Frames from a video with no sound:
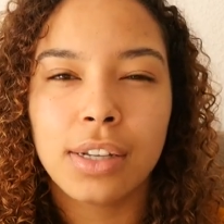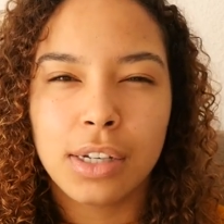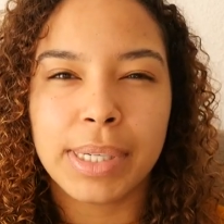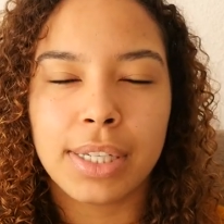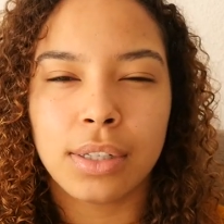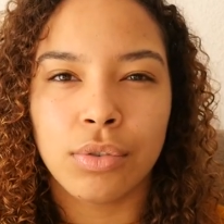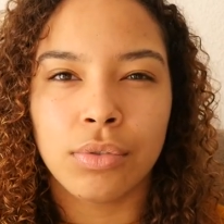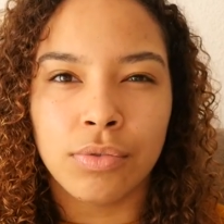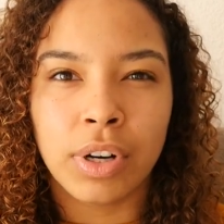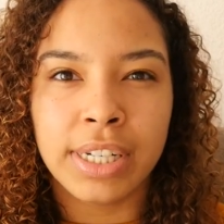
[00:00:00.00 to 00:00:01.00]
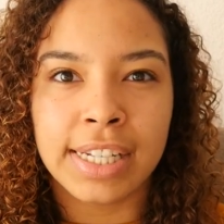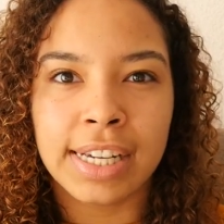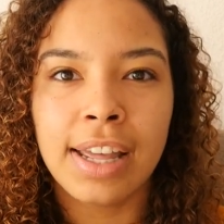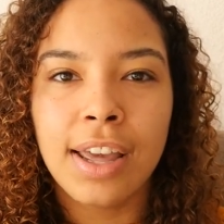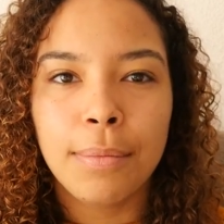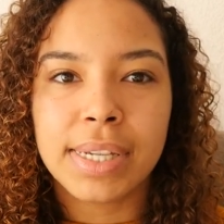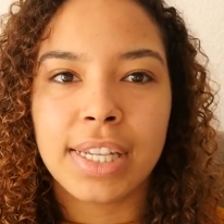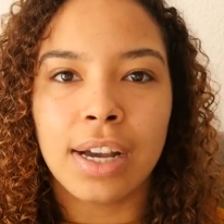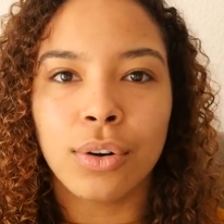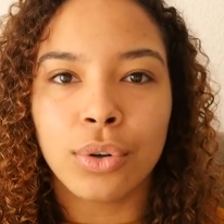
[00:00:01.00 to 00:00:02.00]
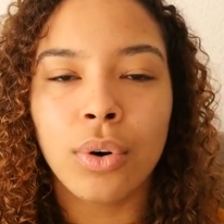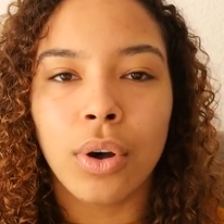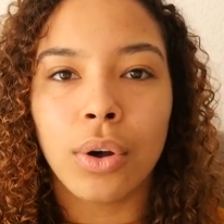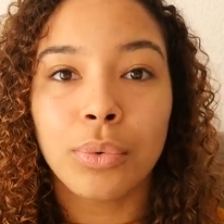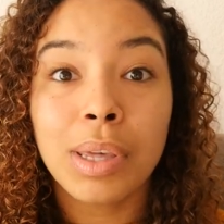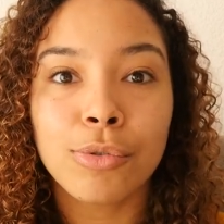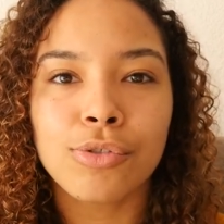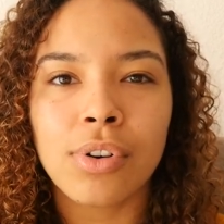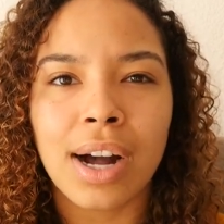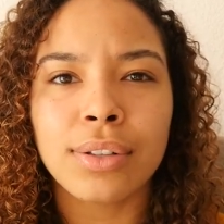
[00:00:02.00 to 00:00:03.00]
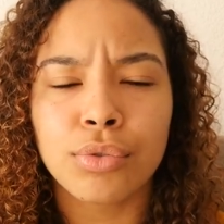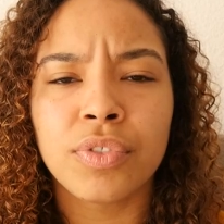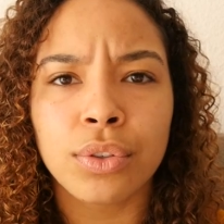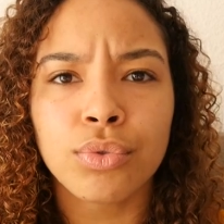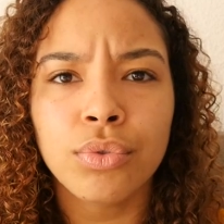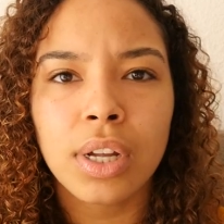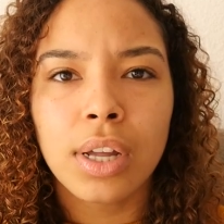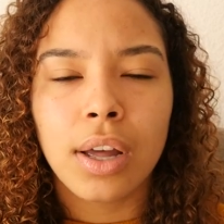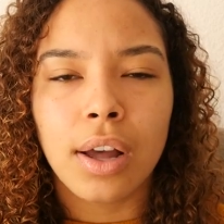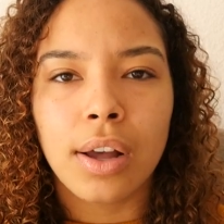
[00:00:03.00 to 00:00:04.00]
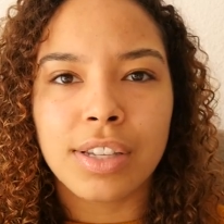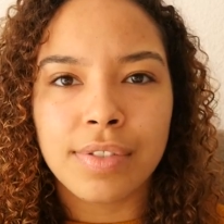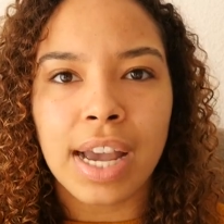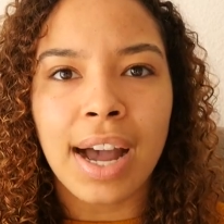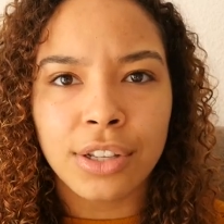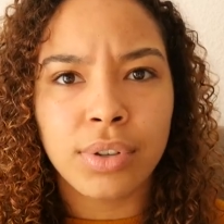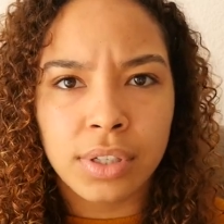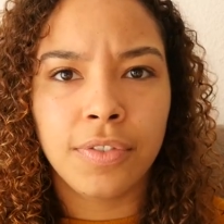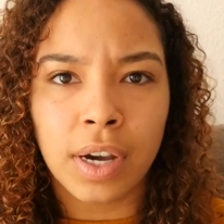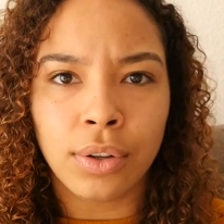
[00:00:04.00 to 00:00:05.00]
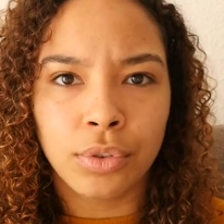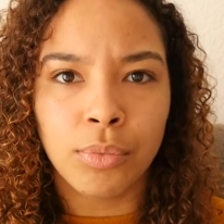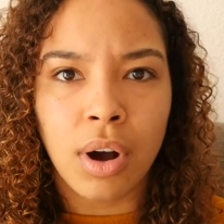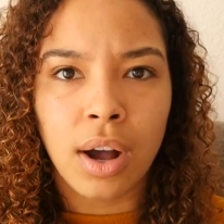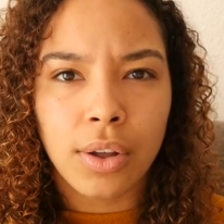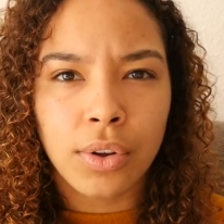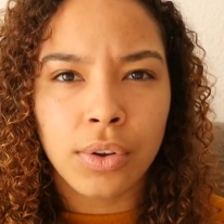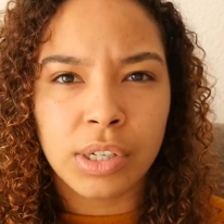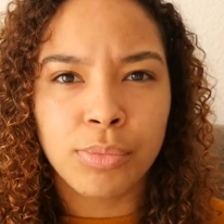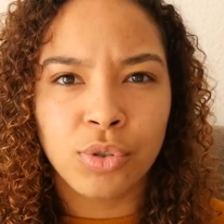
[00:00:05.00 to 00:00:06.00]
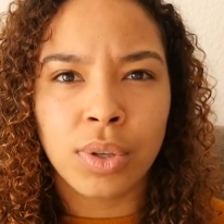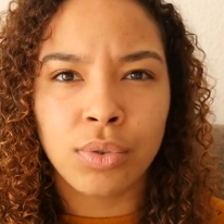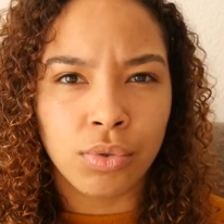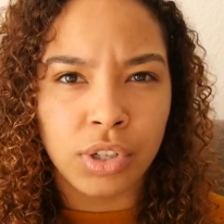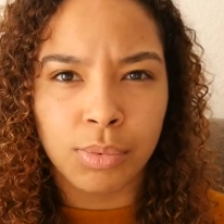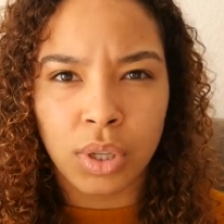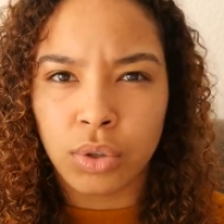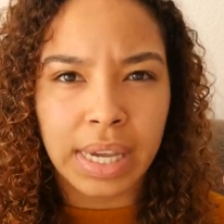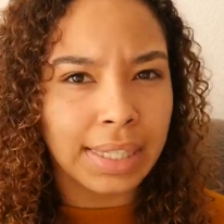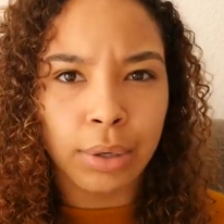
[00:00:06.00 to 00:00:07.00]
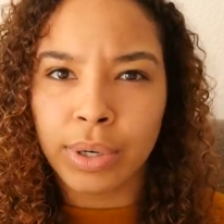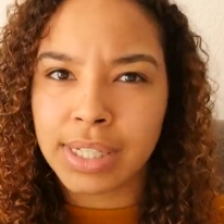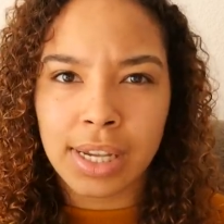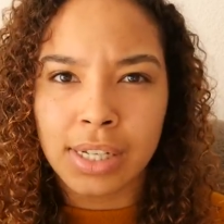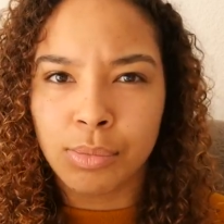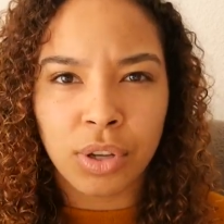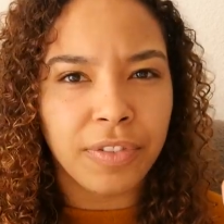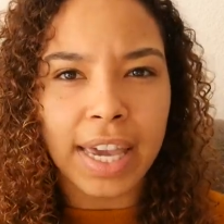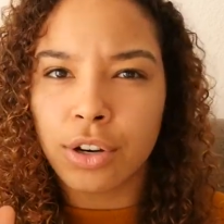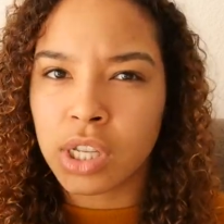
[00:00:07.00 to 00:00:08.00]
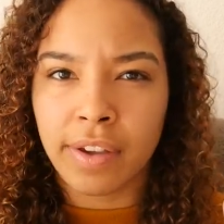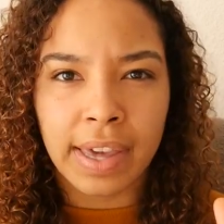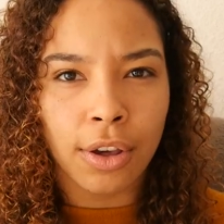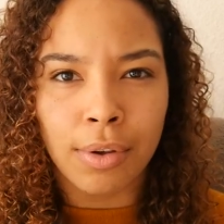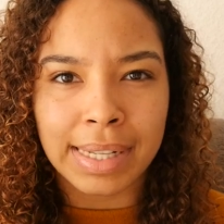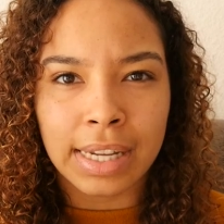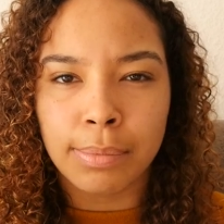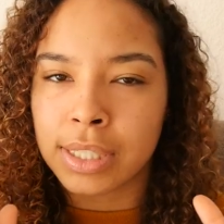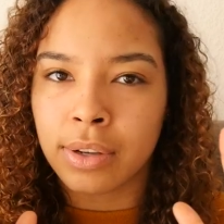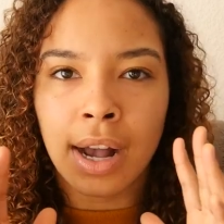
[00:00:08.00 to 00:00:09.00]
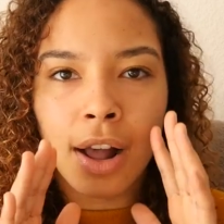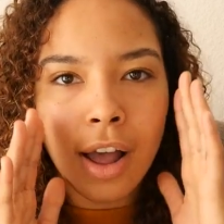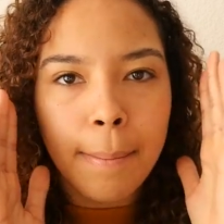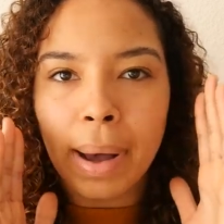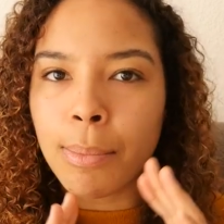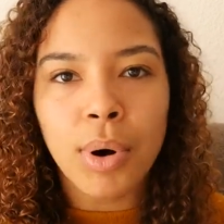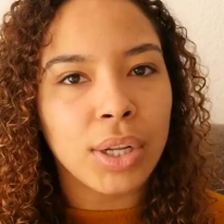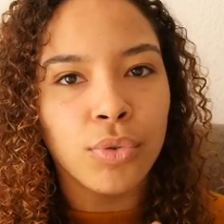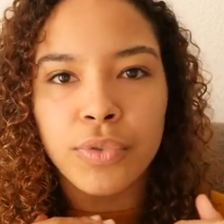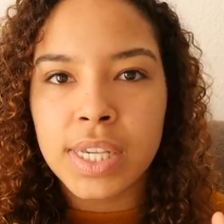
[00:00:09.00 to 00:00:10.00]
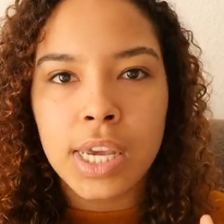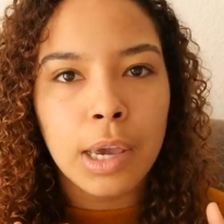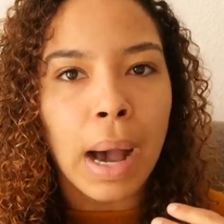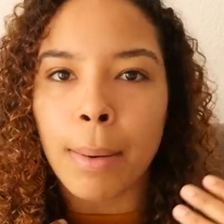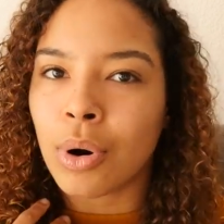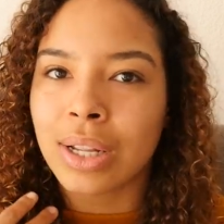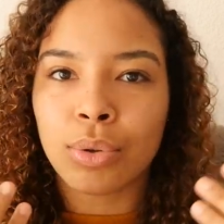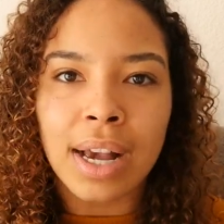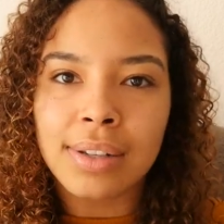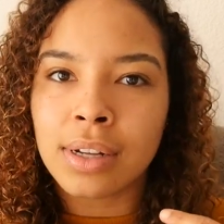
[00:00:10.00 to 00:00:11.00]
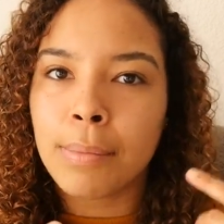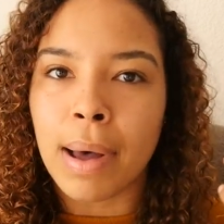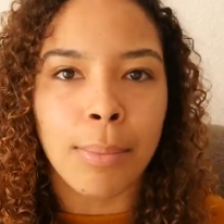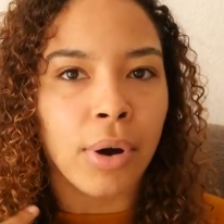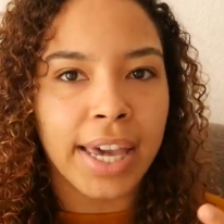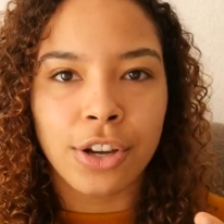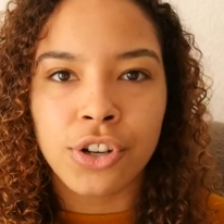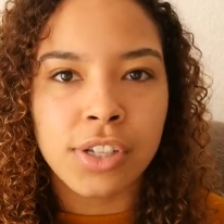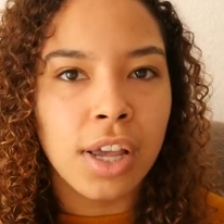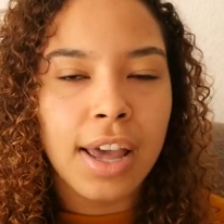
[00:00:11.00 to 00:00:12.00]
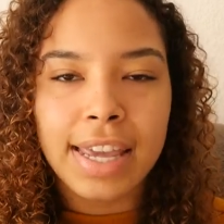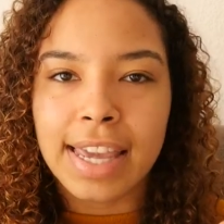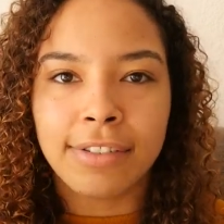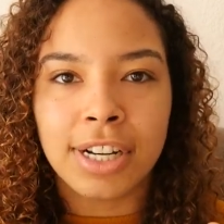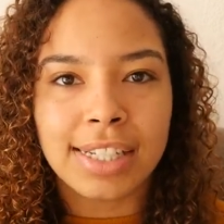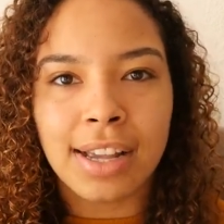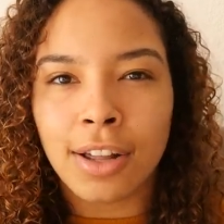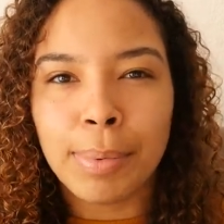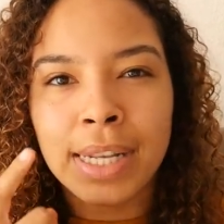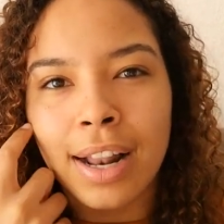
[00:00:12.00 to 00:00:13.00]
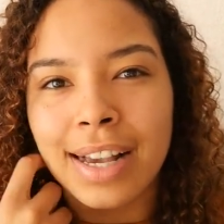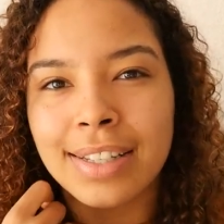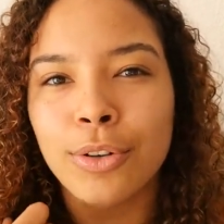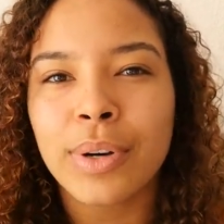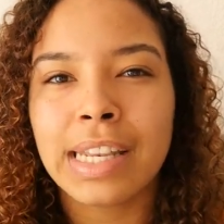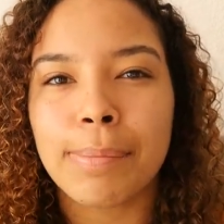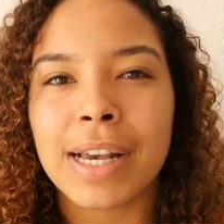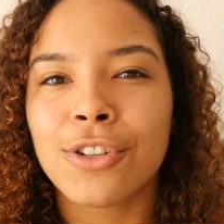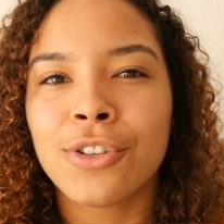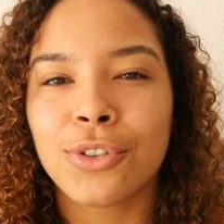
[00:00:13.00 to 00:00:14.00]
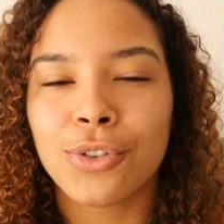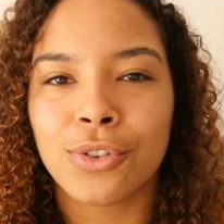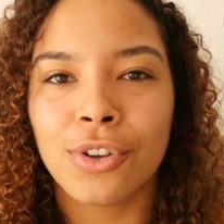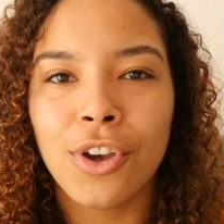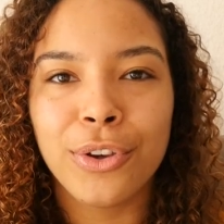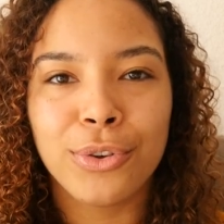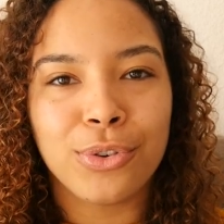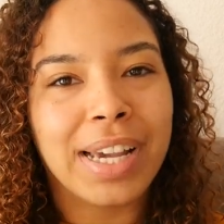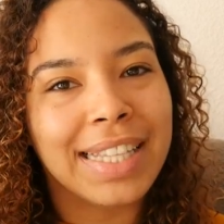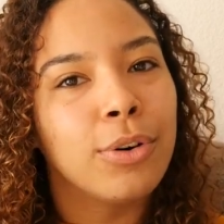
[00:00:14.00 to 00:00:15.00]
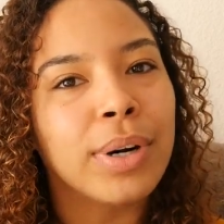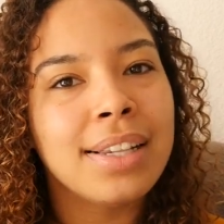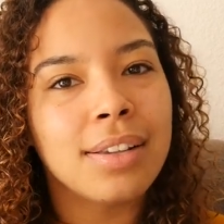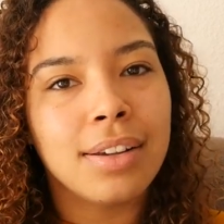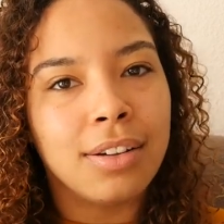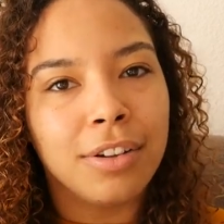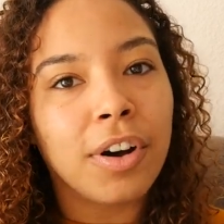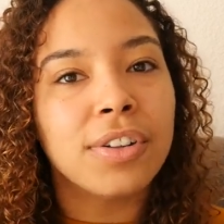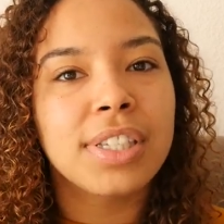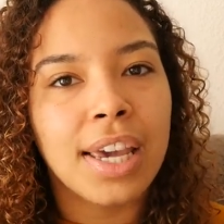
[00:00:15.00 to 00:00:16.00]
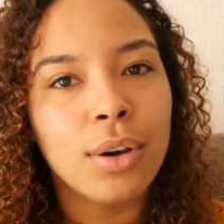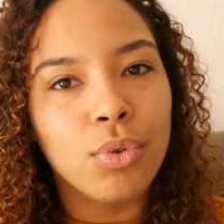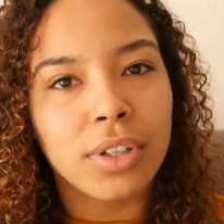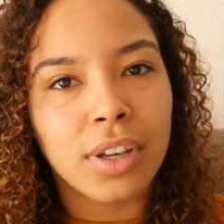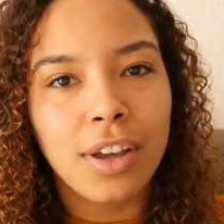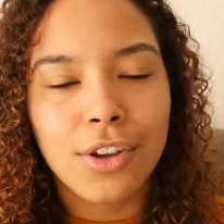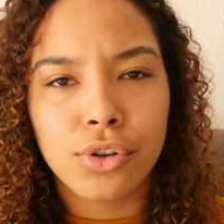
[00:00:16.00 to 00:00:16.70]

Je sais pas si tu vois le délire, mais c'est en gros, euh, oui, bonjour, ah, tu viens d'où euh, Ça veut dire, ah, tu es différente de moi, euh, j'ai besoin, de, besoin de te catégoriser, j'ai besoin de faire quelque chose avec ma tête, parce que là, par rapport à ton physique, par rapport à ton accent, par rapport à quelque chose, y a, voilà, ça rentre pas dans la catégorie des personnes que, je catégorise euh, français ou autre.